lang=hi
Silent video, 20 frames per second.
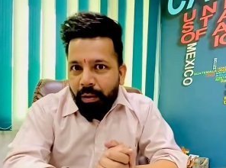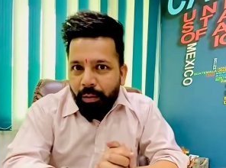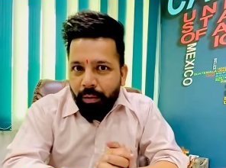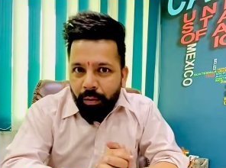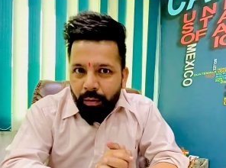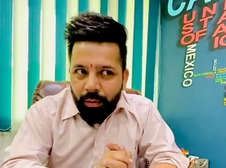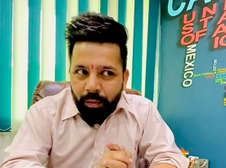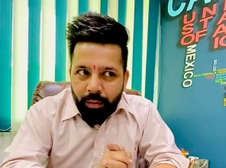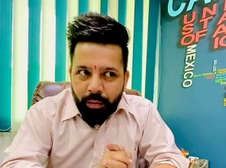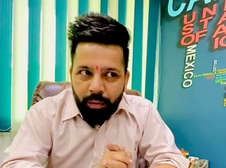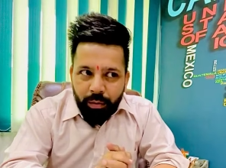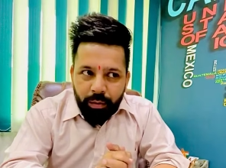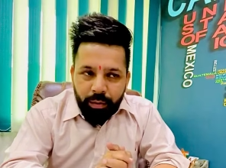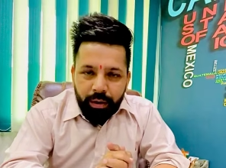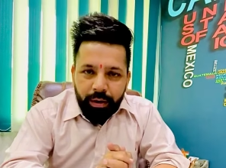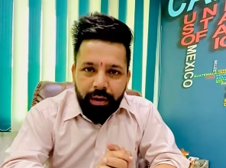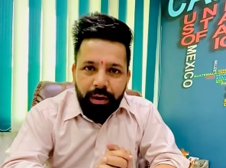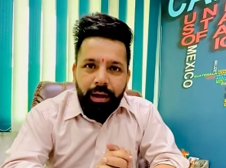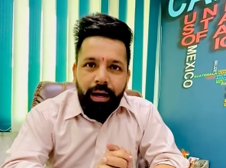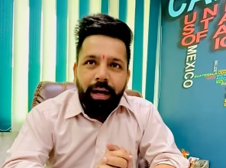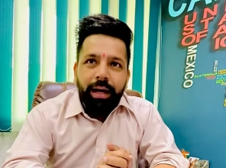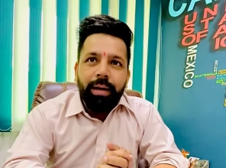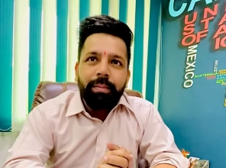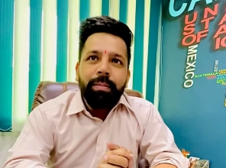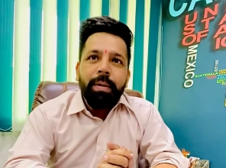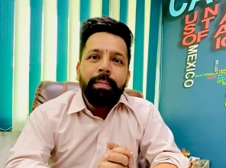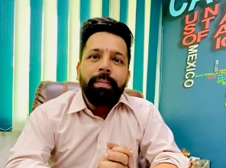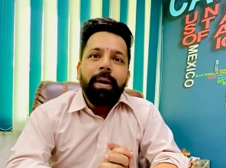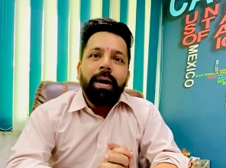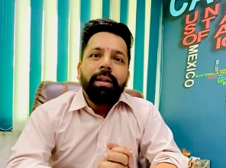और अगर
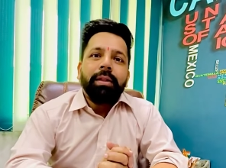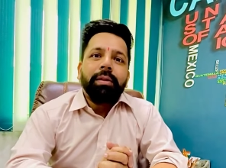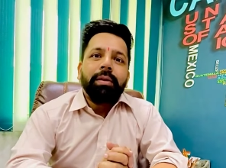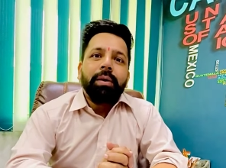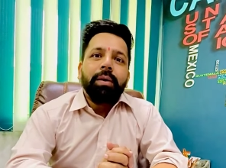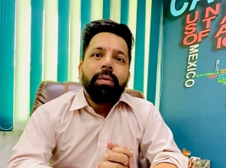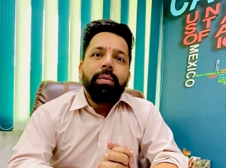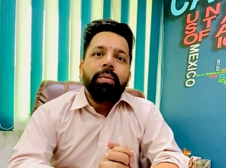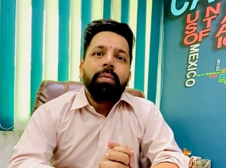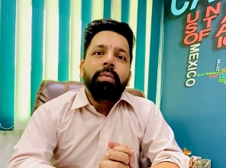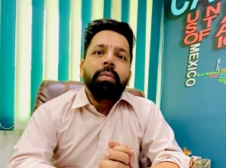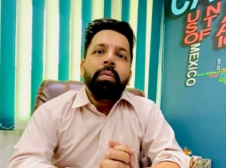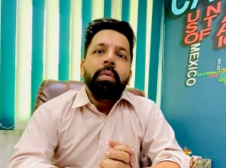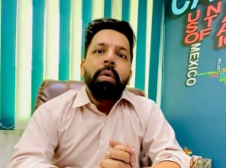मैं बात करूँ